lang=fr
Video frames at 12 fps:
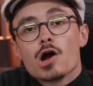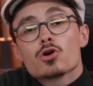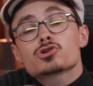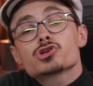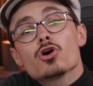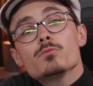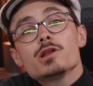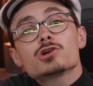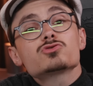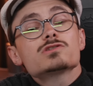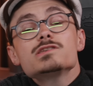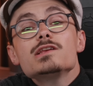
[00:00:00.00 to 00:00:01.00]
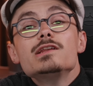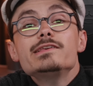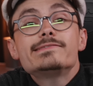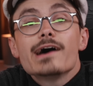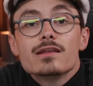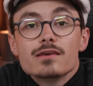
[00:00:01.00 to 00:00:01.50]
Alors Jérôme, il a choisi
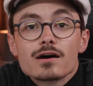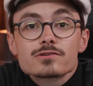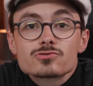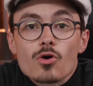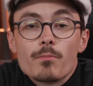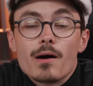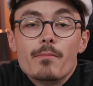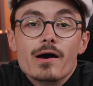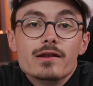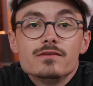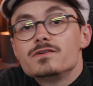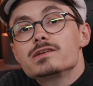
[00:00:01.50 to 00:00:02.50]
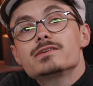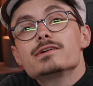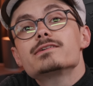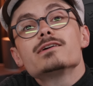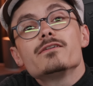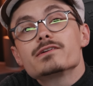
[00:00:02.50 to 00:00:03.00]
l'italien sur Babel, il fait le
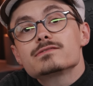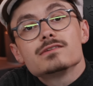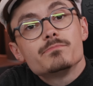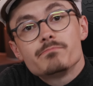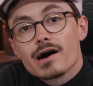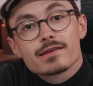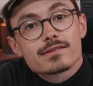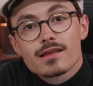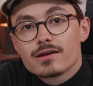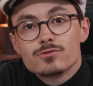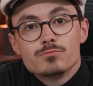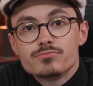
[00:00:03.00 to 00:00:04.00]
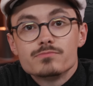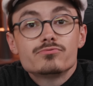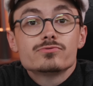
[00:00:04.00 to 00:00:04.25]
kéké avec ses pattes là depuis